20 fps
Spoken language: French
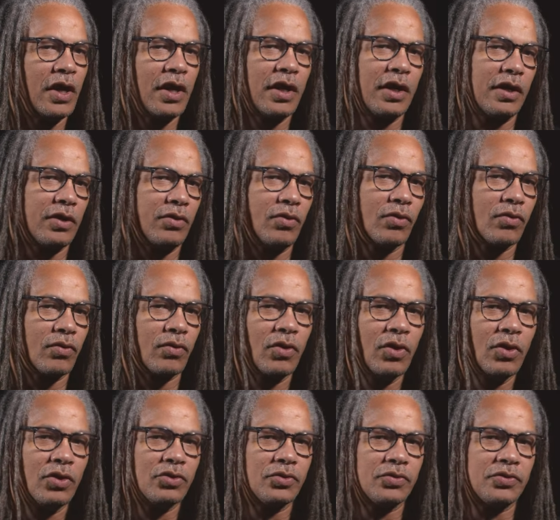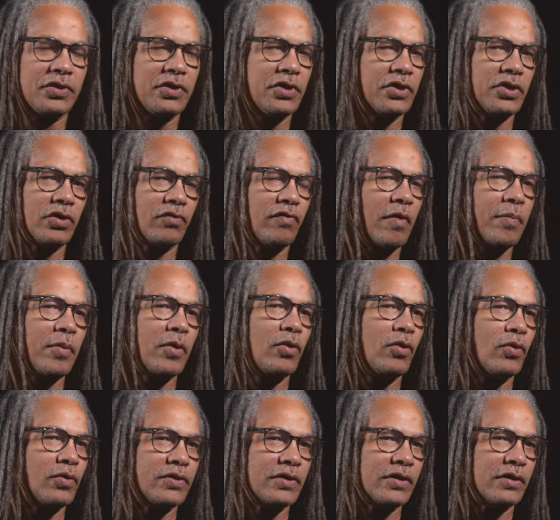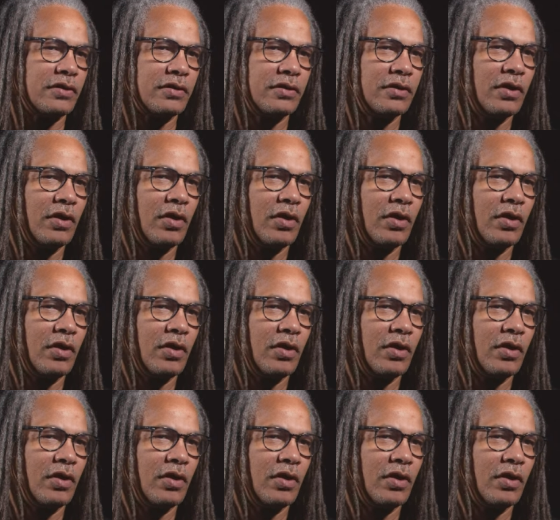Et donc, je me suis dit, tiens, on va prendre le temps,